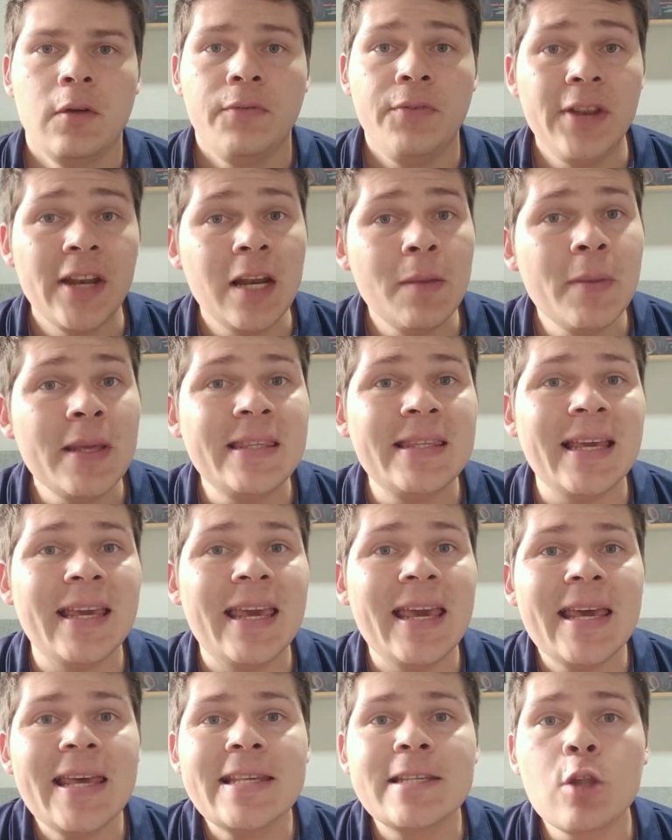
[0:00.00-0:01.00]
Finalmente,
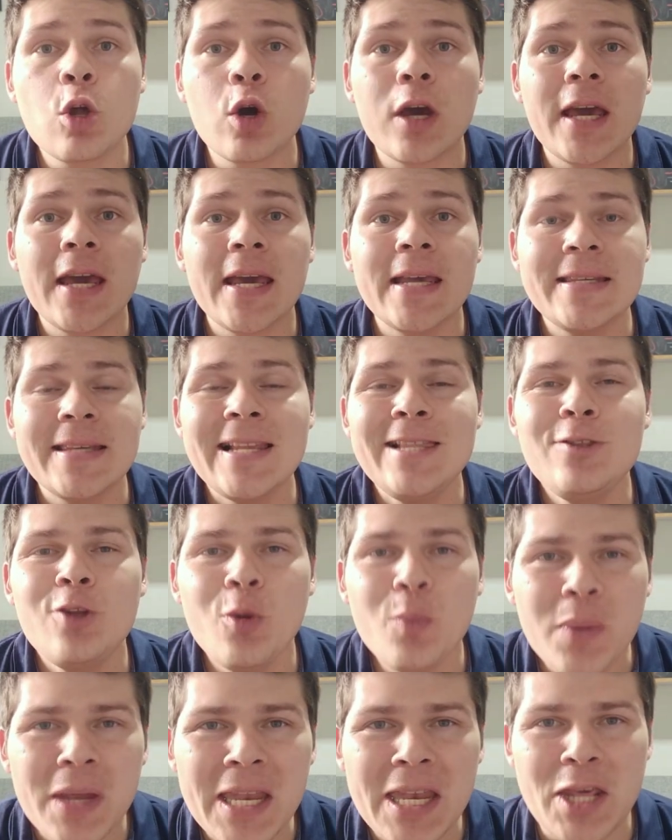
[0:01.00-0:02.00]
¿qué es lo que es el
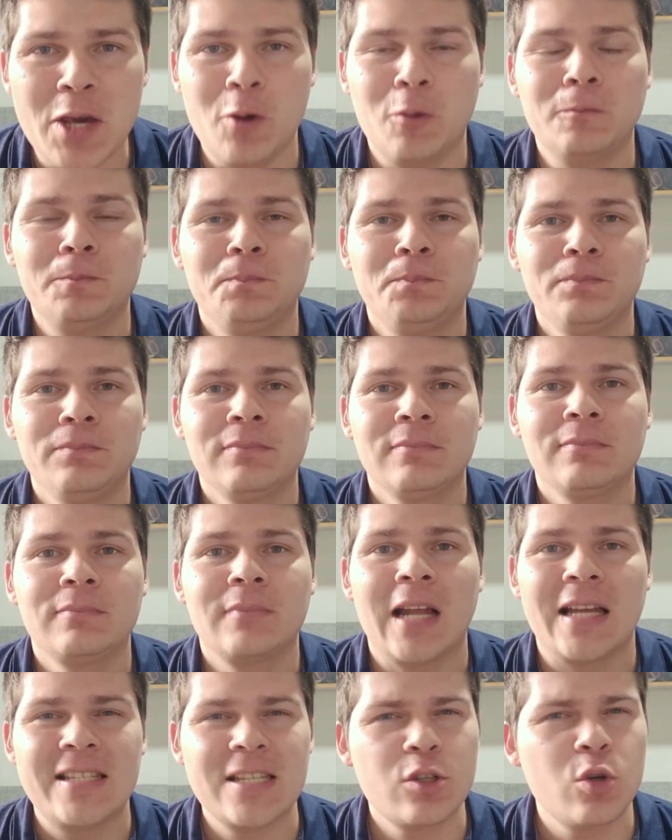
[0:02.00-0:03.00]
dominio?
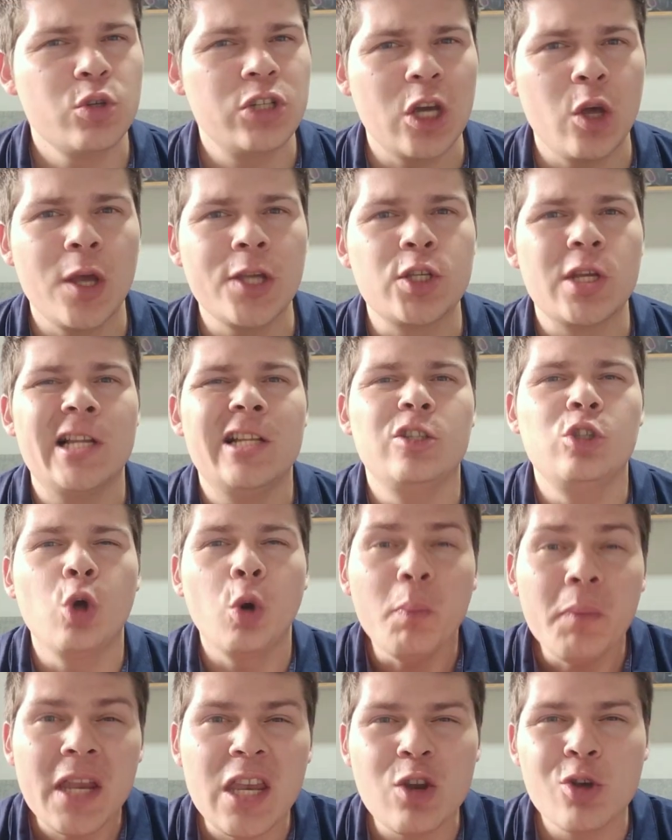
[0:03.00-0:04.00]
¿Has escuchado eso? El
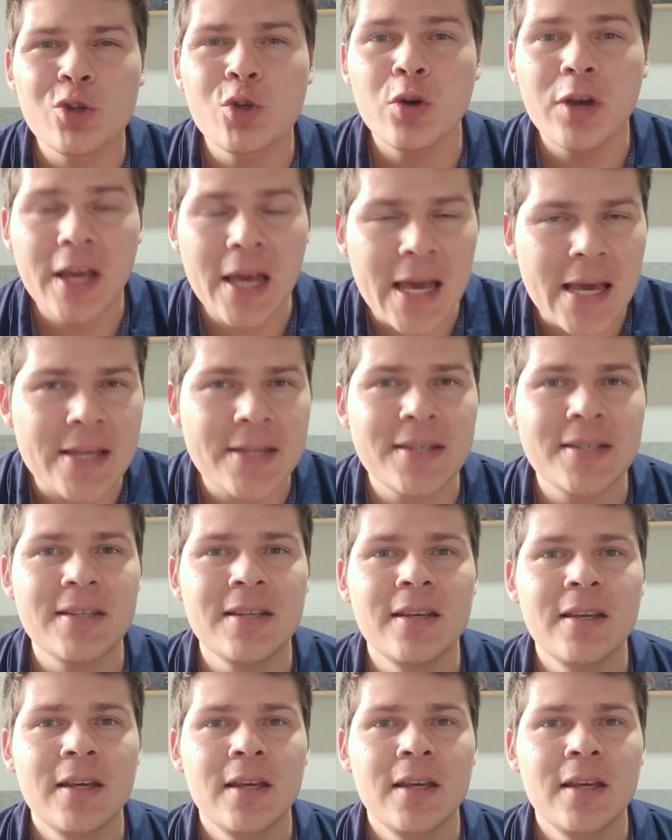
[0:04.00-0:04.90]
dominio, ¿eso qué es?